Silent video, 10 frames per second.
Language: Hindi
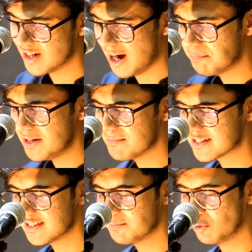अपनी
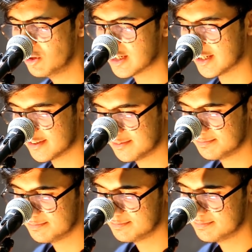मर्ज़ी भूल कर
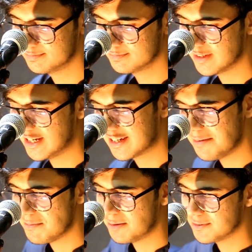इनके
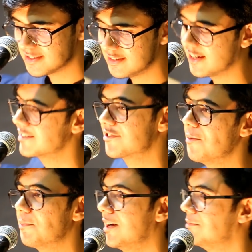मनपसंद रेस्टोरों
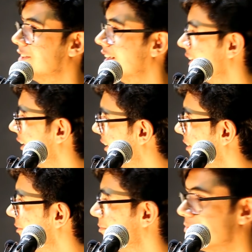पे हम जाते हैं
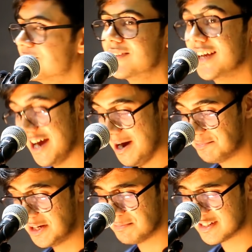
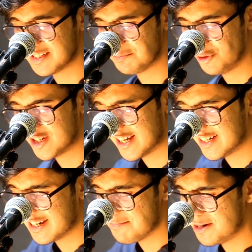अपनी मर्ज़ी भूल कर
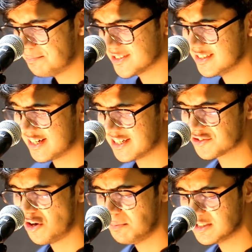इनके मनपसंद
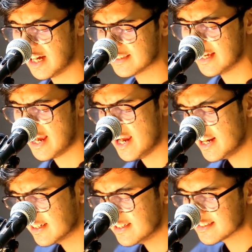रेस्टोरों पे जाते हैं
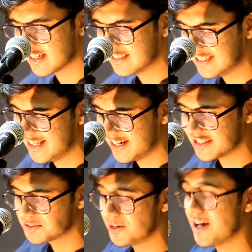इनकी संगदीदा
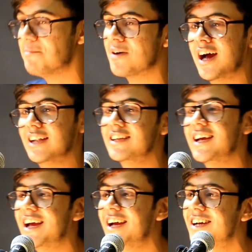डिश भी हम मंगाते
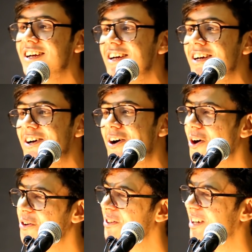हैं
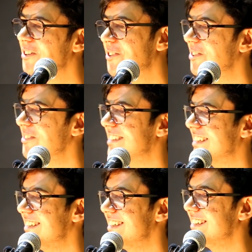और उनके होठों से
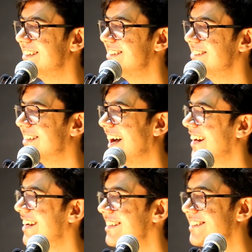
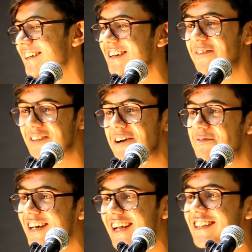खाने का तिनका भी हम
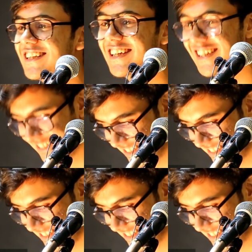हटाते हैं